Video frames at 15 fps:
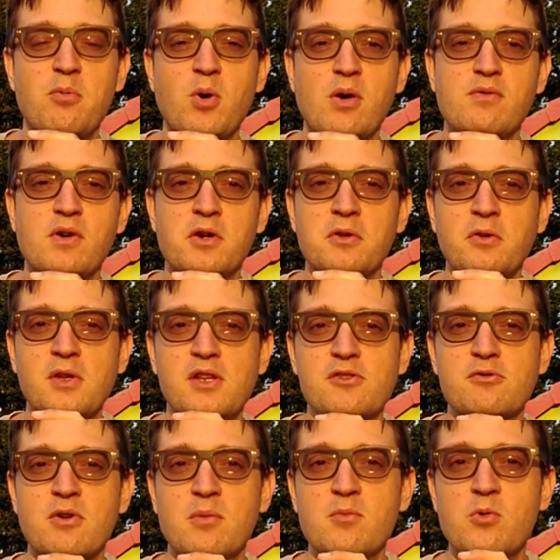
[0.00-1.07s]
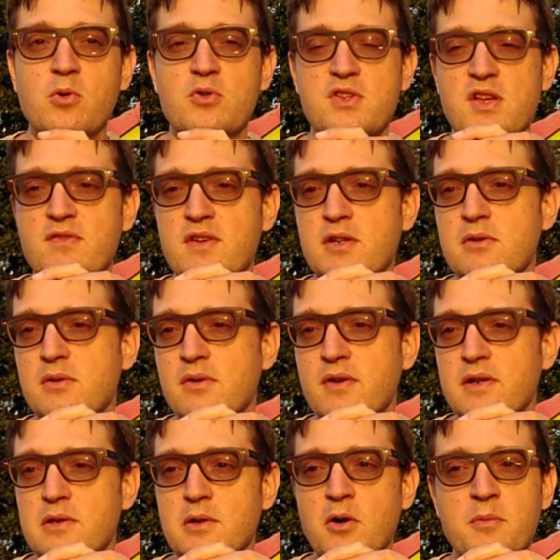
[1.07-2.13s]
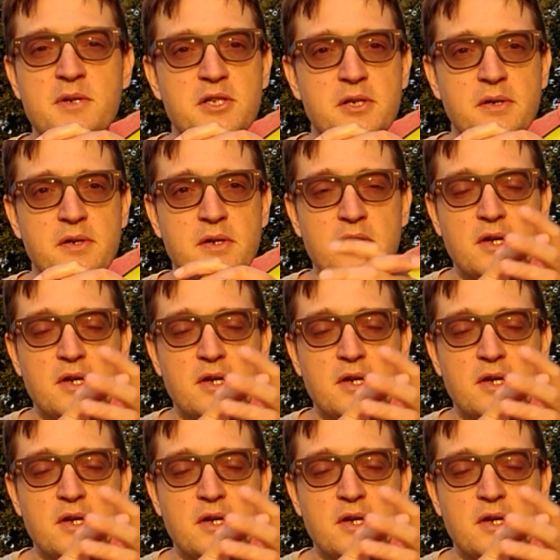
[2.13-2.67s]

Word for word: pour avoir une relation amoureuse avec, avec le grand méchant.